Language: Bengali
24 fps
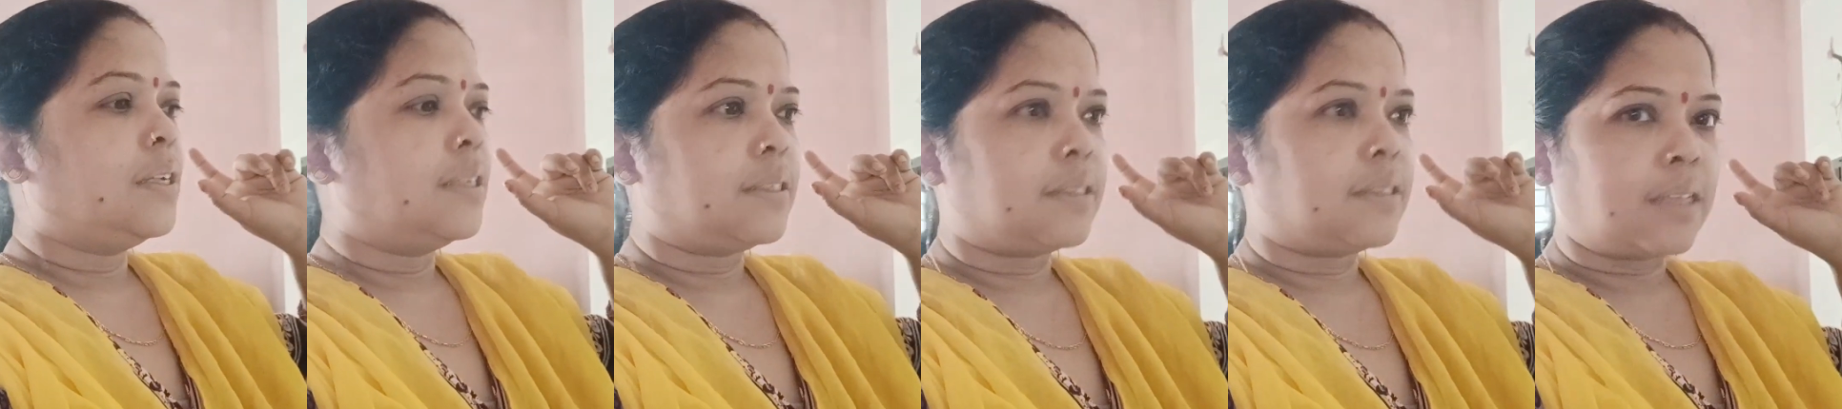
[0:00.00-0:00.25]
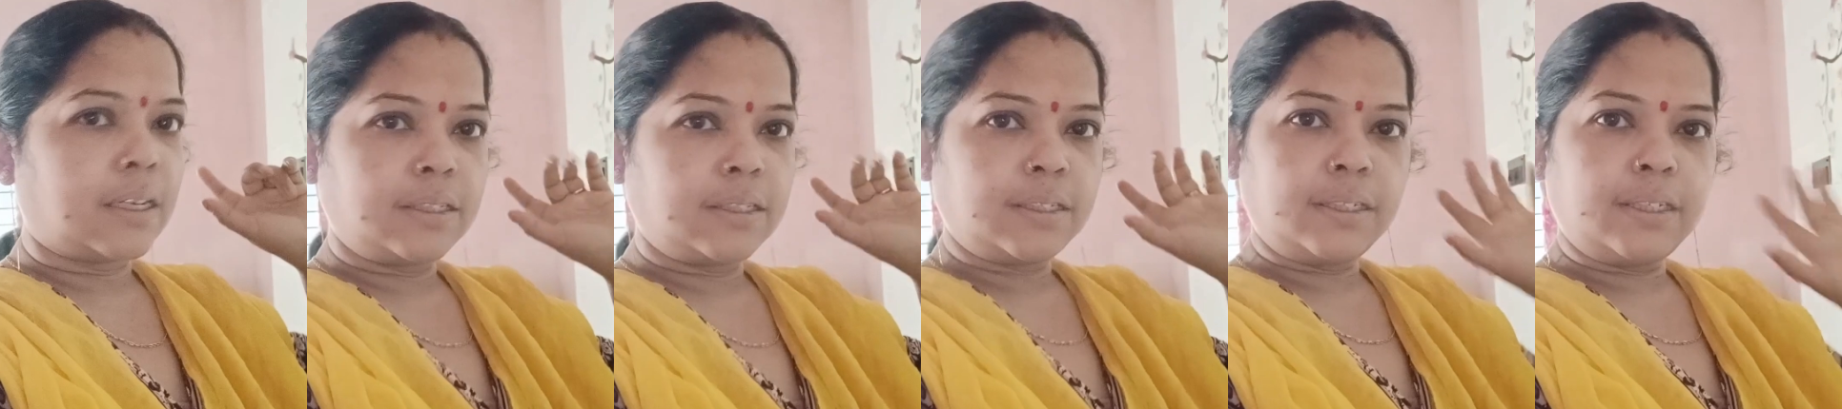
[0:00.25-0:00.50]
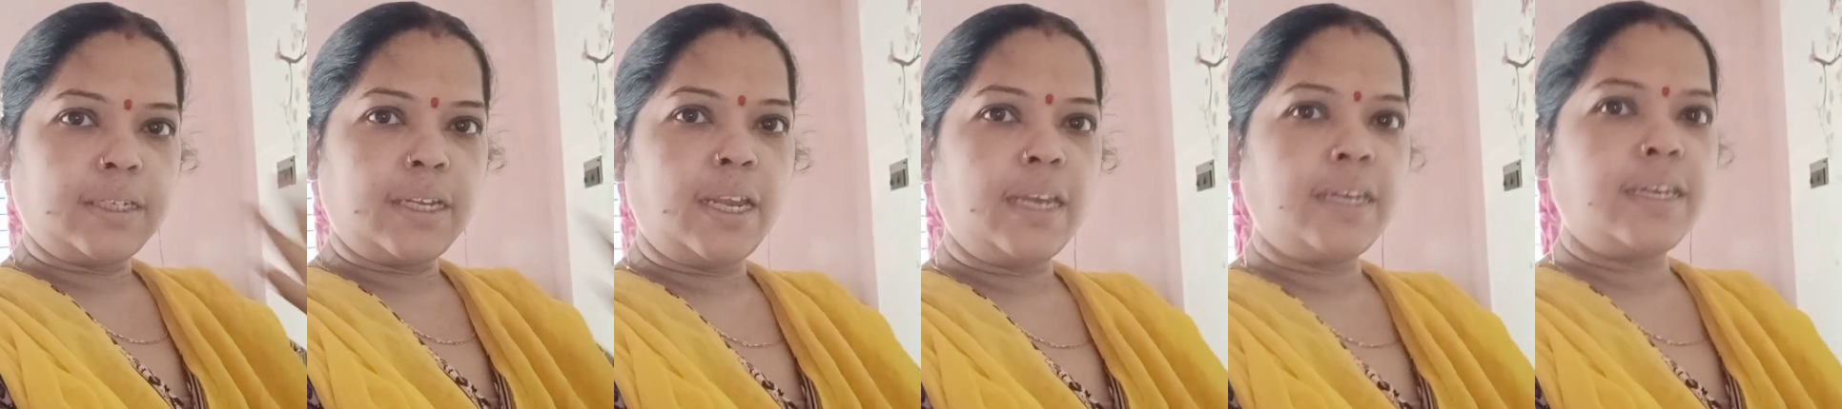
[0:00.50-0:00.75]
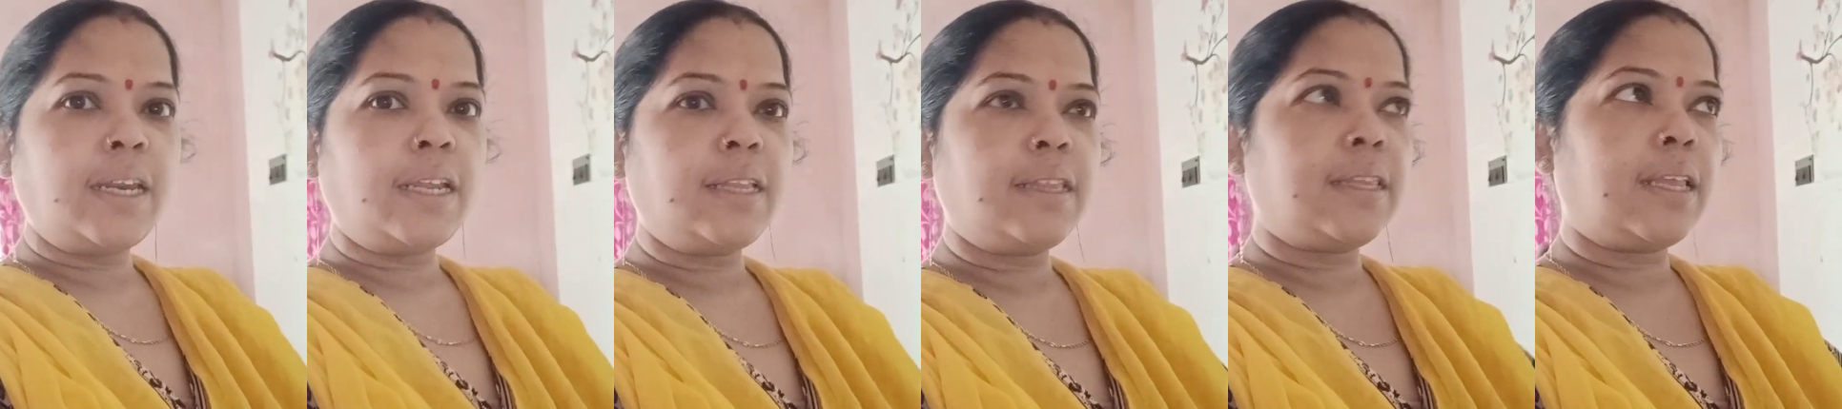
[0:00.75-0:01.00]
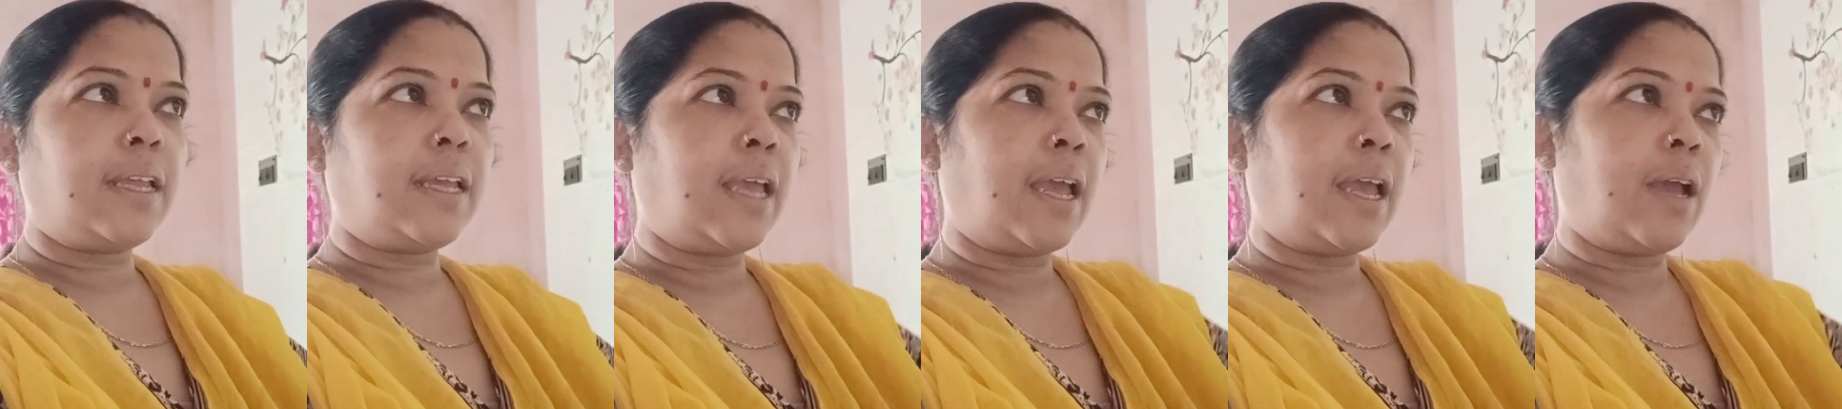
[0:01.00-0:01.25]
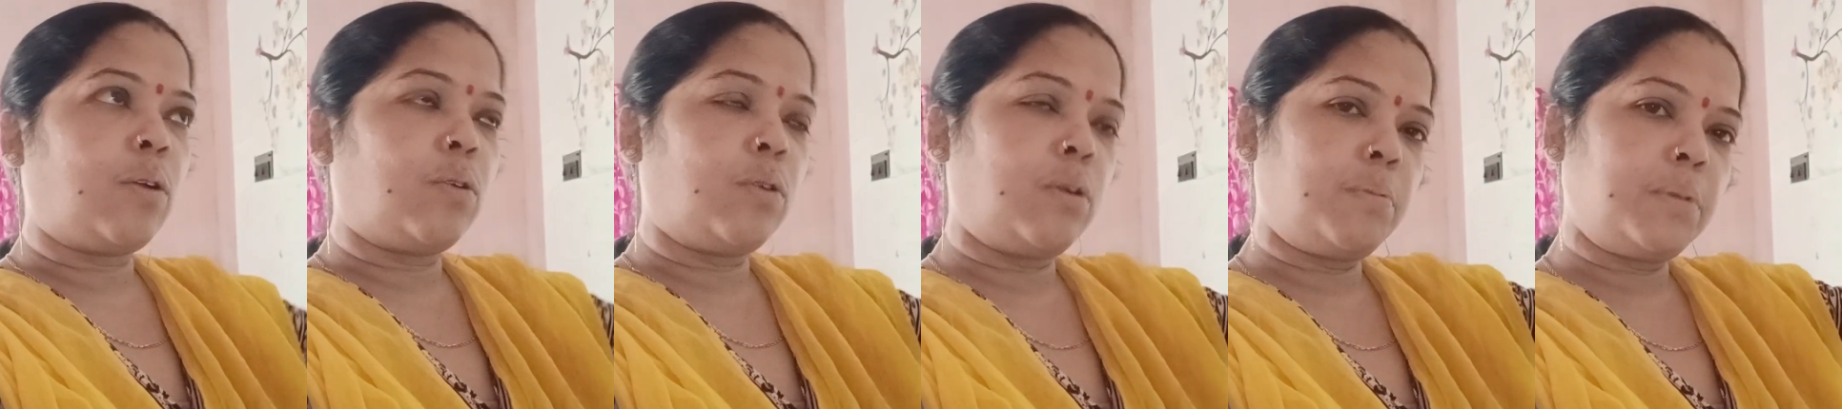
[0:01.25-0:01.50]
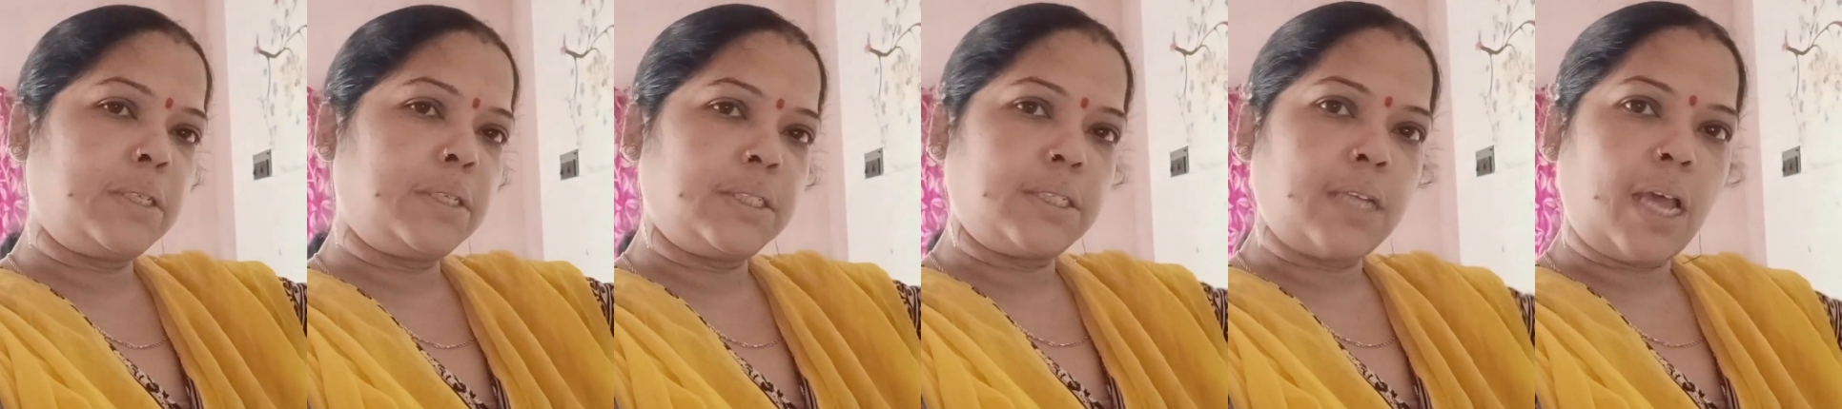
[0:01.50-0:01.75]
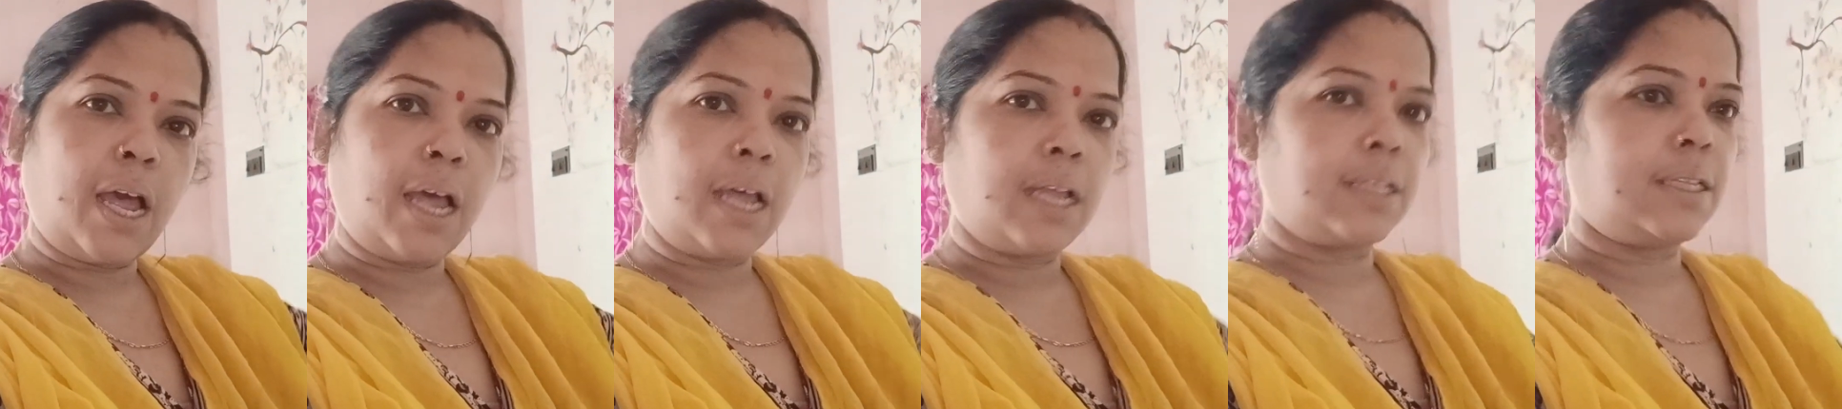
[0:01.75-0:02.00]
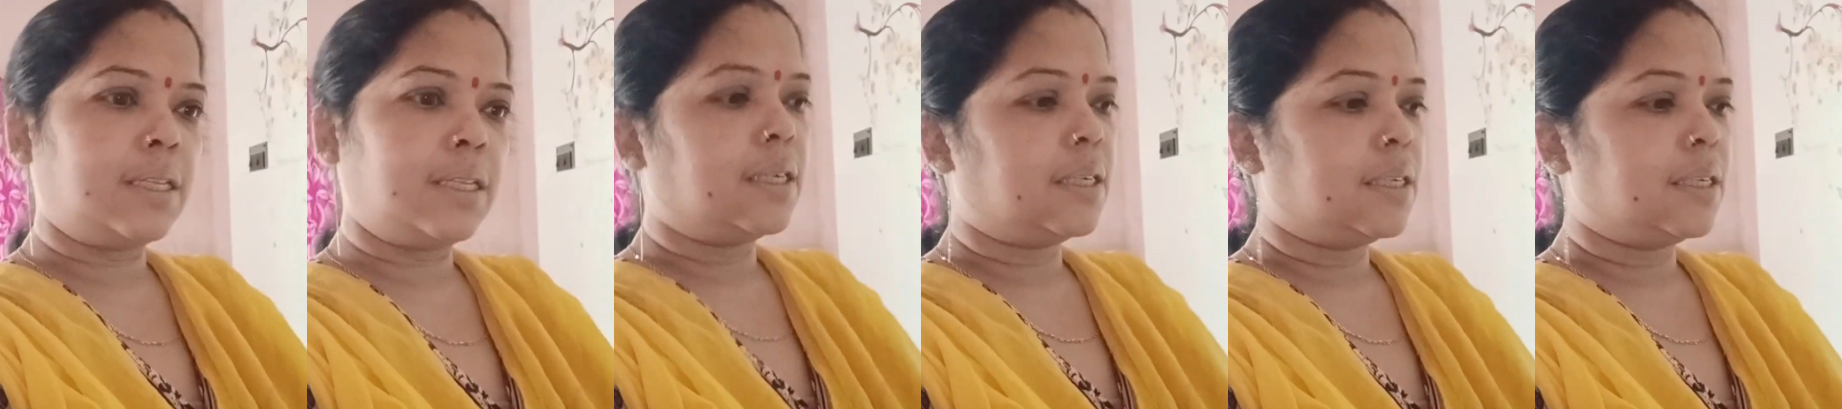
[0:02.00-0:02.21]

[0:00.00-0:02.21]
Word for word: তা সেইটার থেকে এখন আমার ছাদ